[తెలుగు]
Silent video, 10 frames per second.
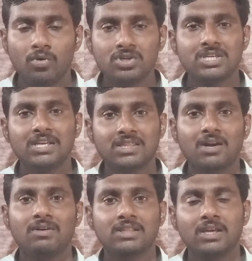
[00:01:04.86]
మోషే
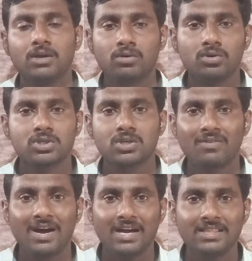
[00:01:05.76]
తర్వాత
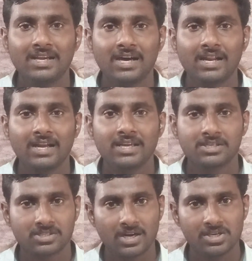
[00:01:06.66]
యహోశవ అధికారిగా
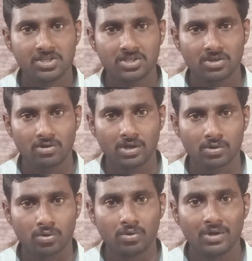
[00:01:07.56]

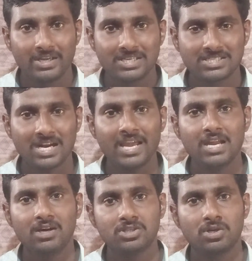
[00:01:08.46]
ఇస్రాయిలకు
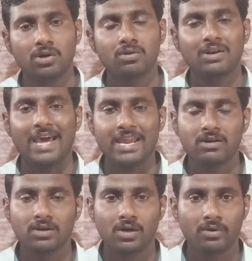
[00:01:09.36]
ఇస్రాయిలు జనులకు
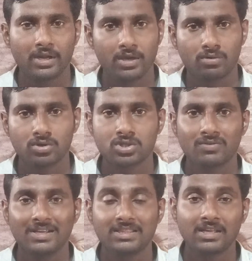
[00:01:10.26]
నాయకుడుగా ఉన్న
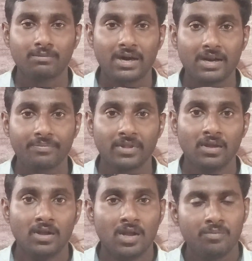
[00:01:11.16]
యహోశవ తీర్మానం
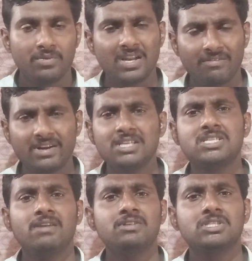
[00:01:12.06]
మీరు ఎవరిని
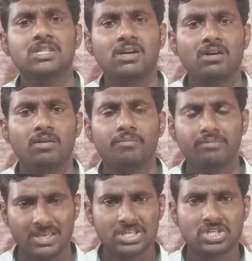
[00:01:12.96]
సేవించదురో
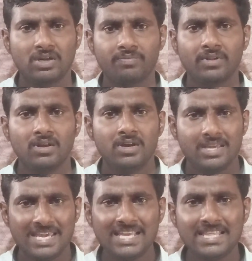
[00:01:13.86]
మీ ఇష్టం
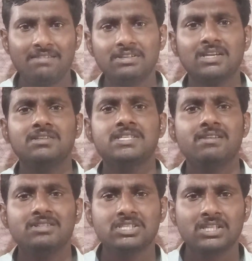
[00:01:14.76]
ఏ దేవతలను
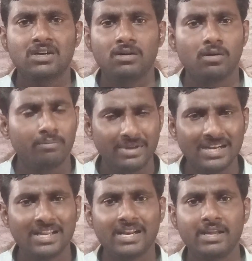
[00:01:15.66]
సేవించదురో
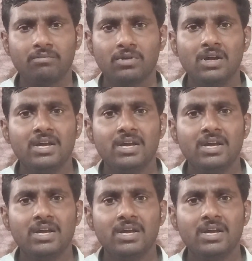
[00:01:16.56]
మీ నిర్ణయం